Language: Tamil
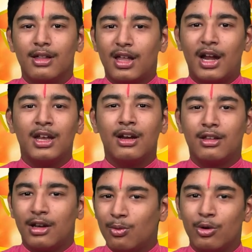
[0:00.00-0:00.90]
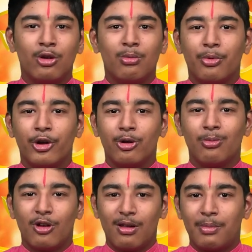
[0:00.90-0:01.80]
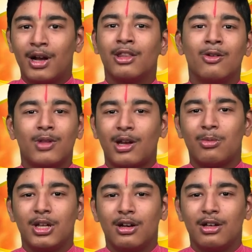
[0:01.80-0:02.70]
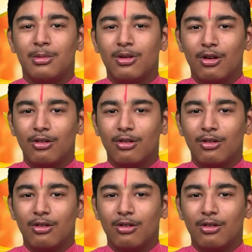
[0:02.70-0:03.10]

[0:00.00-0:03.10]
சடை எடுத்தனா உயிரும் போயிடும் உன்னால் பணத்தையும் தர முடியாது அப்படின்னு